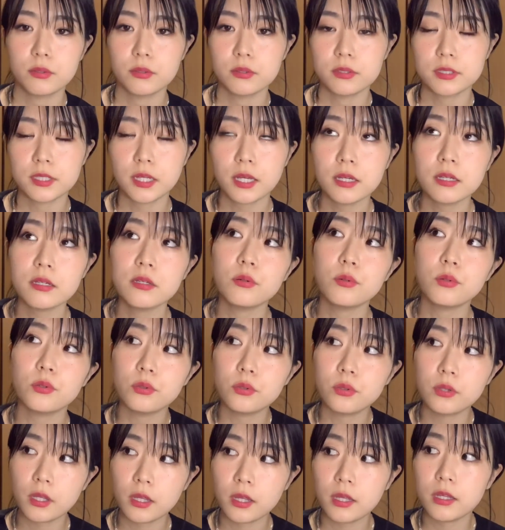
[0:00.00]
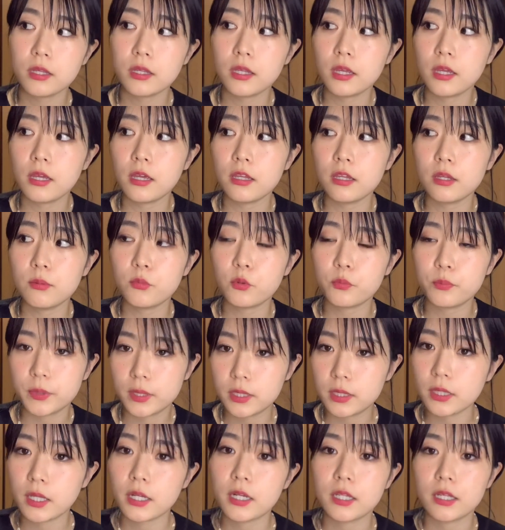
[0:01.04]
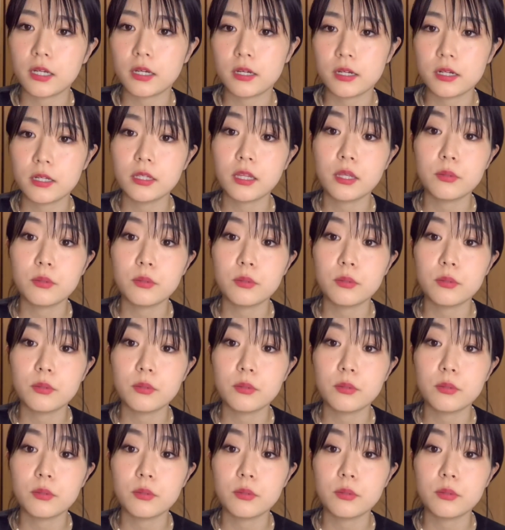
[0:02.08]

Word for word: 産後の体型にもぴったりだから、